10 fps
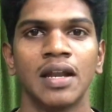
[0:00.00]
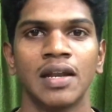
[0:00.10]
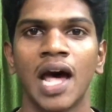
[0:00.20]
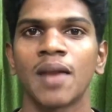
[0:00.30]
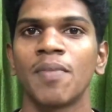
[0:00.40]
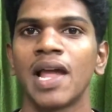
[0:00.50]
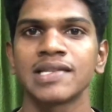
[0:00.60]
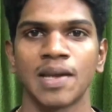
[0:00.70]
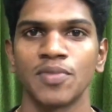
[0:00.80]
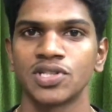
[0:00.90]

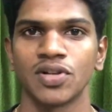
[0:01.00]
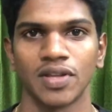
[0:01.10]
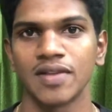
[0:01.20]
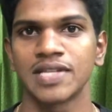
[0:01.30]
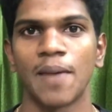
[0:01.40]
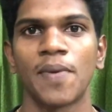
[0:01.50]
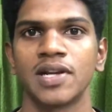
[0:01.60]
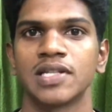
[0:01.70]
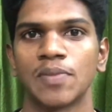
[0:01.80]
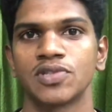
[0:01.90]
நார்மலாக சமைச்சோம் அதாவது
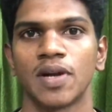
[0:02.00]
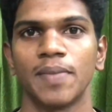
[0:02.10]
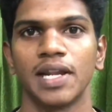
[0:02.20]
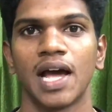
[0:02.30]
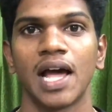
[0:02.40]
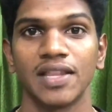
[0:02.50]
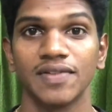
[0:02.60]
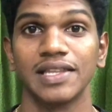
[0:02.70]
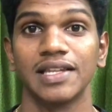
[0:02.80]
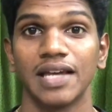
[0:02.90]
சாப்பாடு சமைச்சோம் அப்படின்னா அது
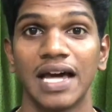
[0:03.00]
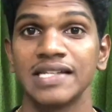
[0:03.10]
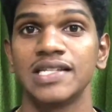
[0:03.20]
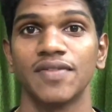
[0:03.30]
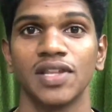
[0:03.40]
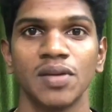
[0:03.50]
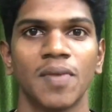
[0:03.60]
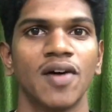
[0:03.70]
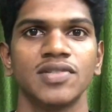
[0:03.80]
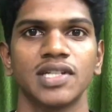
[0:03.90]
வந்து அரிசி வந்து
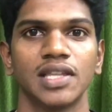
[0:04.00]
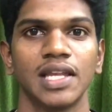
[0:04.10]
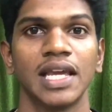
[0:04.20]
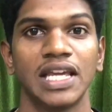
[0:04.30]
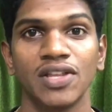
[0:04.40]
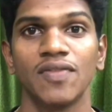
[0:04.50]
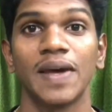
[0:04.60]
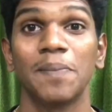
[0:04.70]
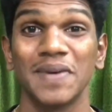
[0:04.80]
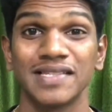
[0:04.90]
மாவுச்சத்து
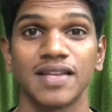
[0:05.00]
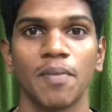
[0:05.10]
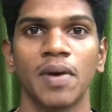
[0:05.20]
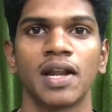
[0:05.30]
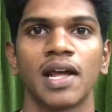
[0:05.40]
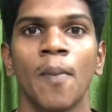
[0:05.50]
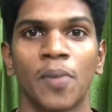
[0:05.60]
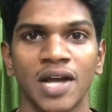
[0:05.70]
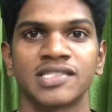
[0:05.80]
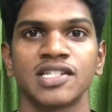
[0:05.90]
இதுவே பீஸா பர்கர்
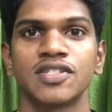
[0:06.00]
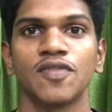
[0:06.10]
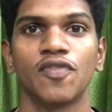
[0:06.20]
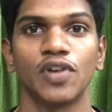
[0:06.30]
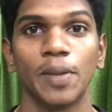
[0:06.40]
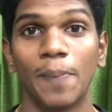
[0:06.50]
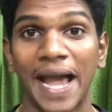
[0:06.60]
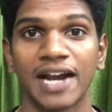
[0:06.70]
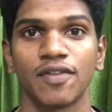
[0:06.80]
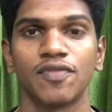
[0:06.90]
ப்ராசஸ்டு ஃபுட்டு
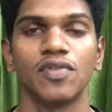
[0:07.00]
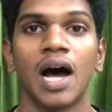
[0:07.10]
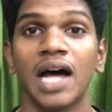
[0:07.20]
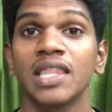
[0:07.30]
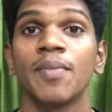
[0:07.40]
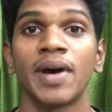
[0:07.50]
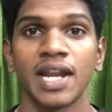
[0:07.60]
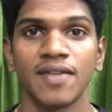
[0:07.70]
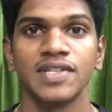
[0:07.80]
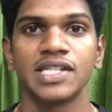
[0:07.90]
பேக்கடு ஃபுட்டு அந்த
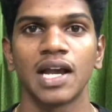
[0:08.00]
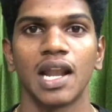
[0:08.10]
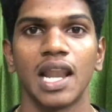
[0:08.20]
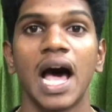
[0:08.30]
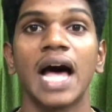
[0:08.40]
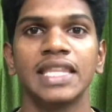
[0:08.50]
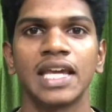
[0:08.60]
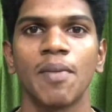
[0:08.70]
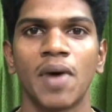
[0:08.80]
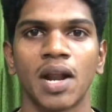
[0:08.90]
மாதிரியான விஷயங்கள்லாம்
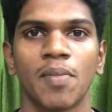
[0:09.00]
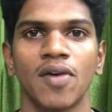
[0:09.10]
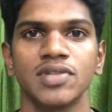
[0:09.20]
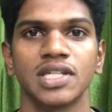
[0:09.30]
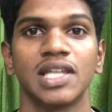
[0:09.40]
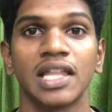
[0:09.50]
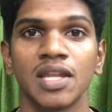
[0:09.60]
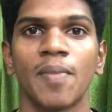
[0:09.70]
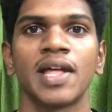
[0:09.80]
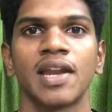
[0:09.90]
அதிகமான மாவுச்சத்து
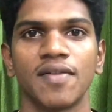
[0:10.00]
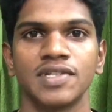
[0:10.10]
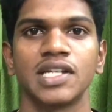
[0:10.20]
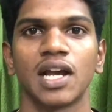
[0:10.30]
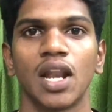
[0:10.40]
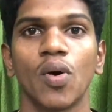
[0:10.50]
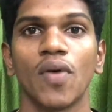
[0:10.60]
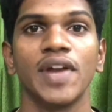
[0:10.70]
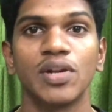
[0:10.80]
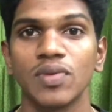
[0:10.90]
அந்த மாதிரியான விஷயங்களை
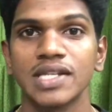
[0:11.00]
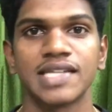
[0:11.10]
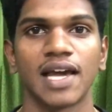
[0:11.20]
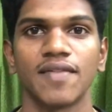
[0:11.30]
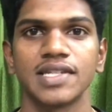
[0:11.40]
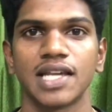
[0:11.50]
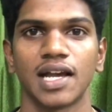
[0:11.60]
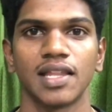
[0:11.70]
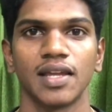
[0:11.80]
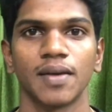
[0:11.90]
வீட்டு வீட்டுக்குள்ளே சேர்க்கவே
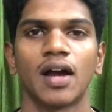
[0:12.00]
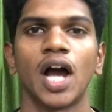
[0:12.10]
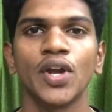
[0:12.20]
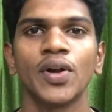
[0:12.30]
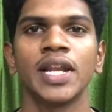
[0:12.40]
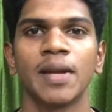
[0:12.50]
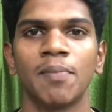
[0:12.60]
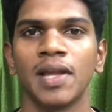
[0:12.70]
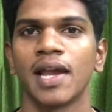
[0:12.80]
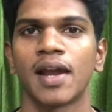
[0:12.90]
சேர்க்காதீங்க அயோடின்
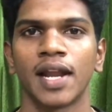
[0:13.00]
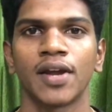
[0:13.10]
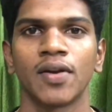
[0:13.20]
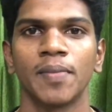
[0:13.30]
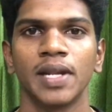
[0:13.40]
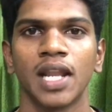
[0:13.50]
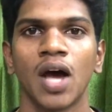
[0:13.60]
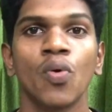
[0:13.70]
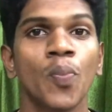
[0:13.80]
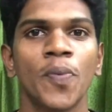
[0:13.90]
நம்மளுக்கு கிடைக்கணும் அப்படின்னா
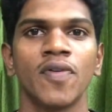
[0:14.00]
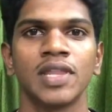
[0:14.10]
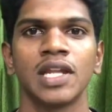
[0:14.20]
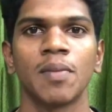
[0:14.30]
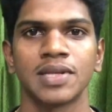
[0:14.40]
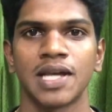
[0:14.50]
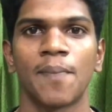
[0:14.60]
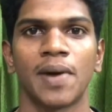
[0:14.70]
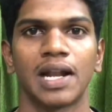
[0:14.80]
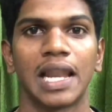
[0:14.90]
உப்பு வந்து நம்ம
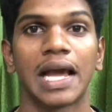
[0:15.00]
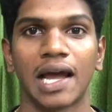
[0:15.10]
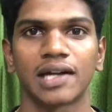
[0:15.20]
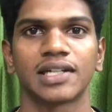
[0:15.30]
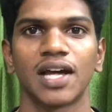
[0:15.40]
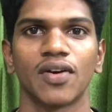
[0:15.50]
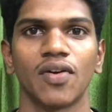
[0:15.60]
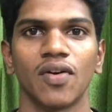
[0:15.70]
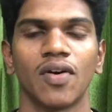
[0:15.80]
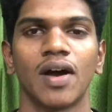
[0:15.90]
சாப்பாட்டில் கரெக்டாக
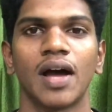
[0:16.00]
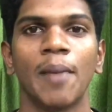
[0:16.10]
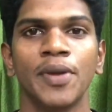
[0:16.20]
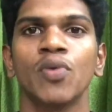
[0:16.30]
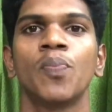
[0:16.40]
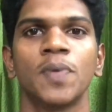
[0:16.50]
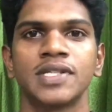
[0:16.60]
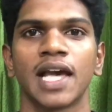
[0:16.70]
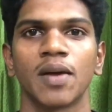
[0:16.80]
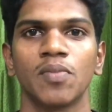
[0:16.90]
இருக்கணும் அப்படி உப்பு
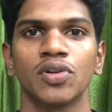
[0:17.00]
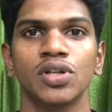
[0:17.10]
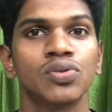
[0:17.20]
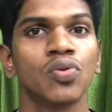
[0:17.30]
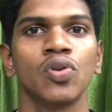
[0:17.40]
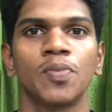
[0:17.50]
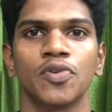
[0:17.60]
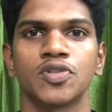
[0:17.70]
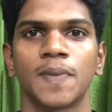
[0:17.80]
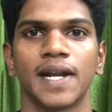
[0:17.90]
சேர்க்கும் போது தூள்
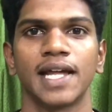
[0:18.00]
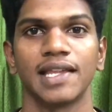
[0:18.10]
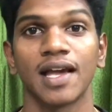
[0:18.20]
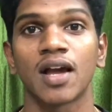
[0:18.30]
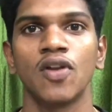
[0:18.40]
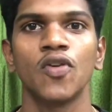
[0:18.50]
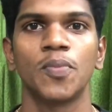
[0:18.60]
உப்பு யூஸ் பண்ணாதீங்க கல் உப்பு